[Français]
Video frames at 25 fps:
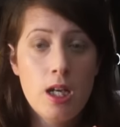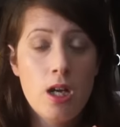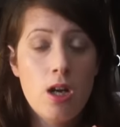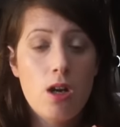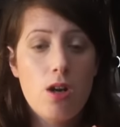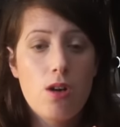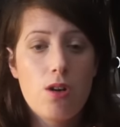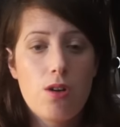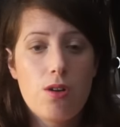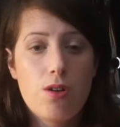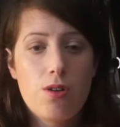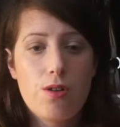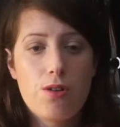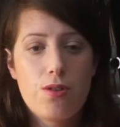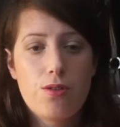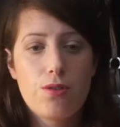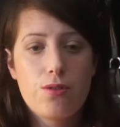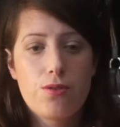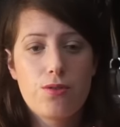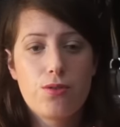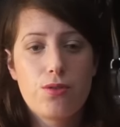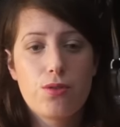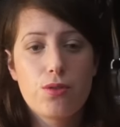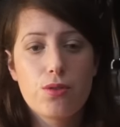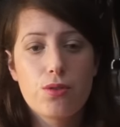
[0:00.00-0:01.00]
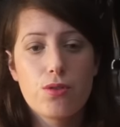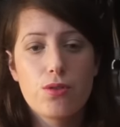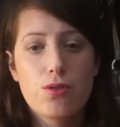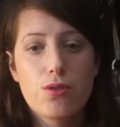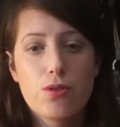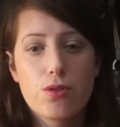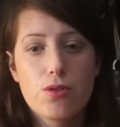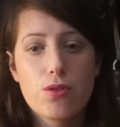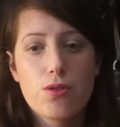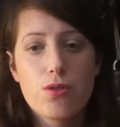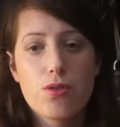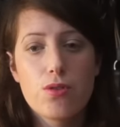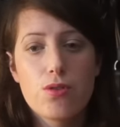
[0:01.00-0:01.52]
Euh, sur ce,
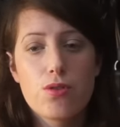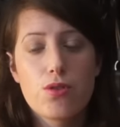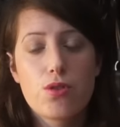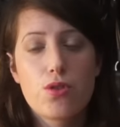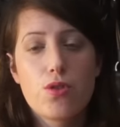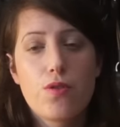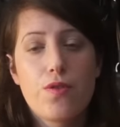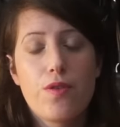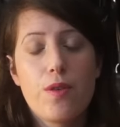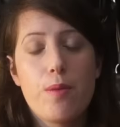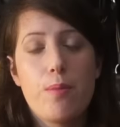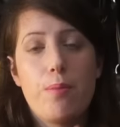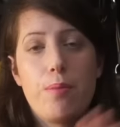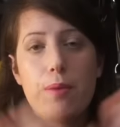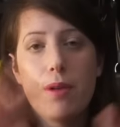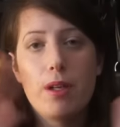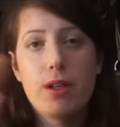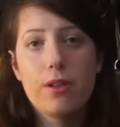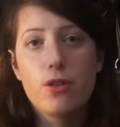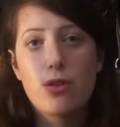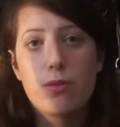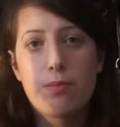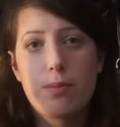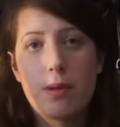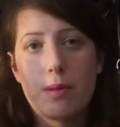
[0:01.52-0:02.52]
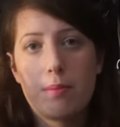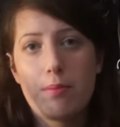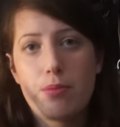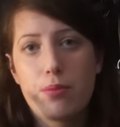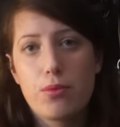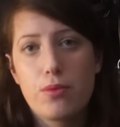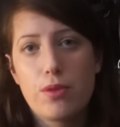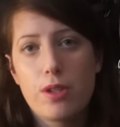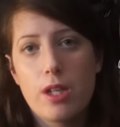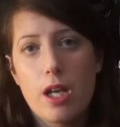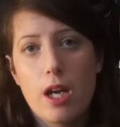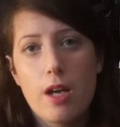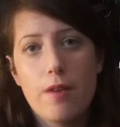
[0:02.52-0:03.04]
je fais plein de
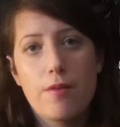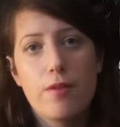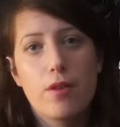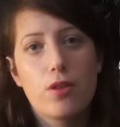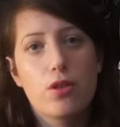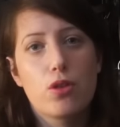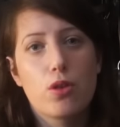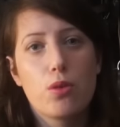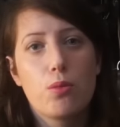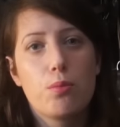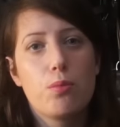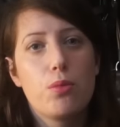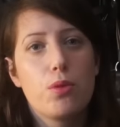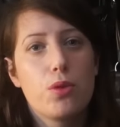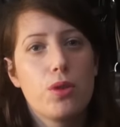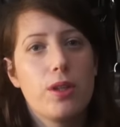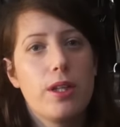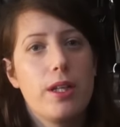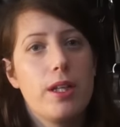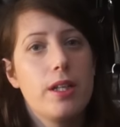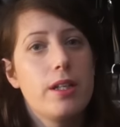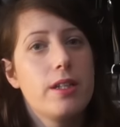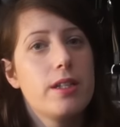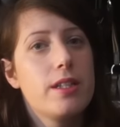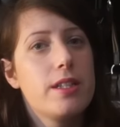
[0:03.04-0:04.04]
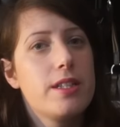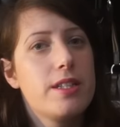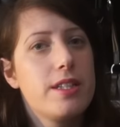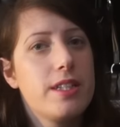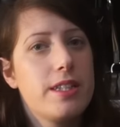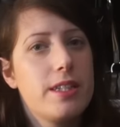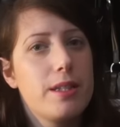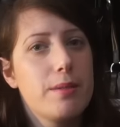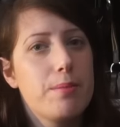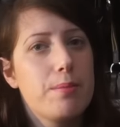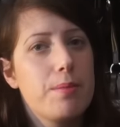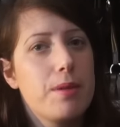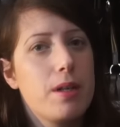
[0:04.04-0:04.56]
papouilles à votre poney,
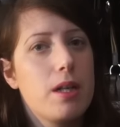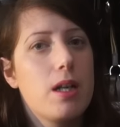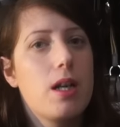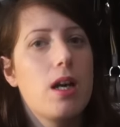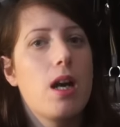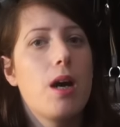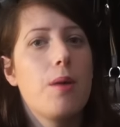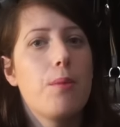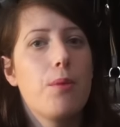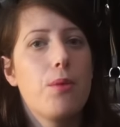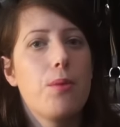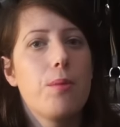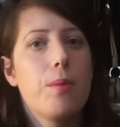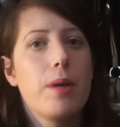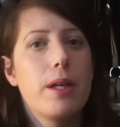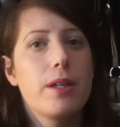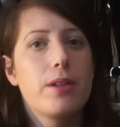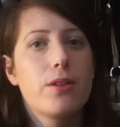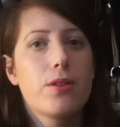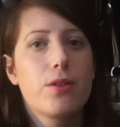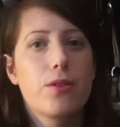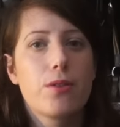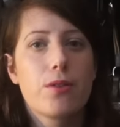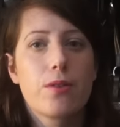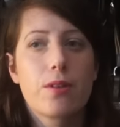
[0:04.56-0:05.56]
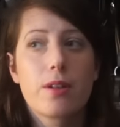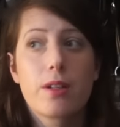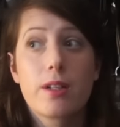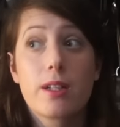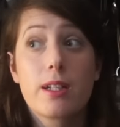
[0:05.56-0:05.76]
n'hésitez pas à me mettre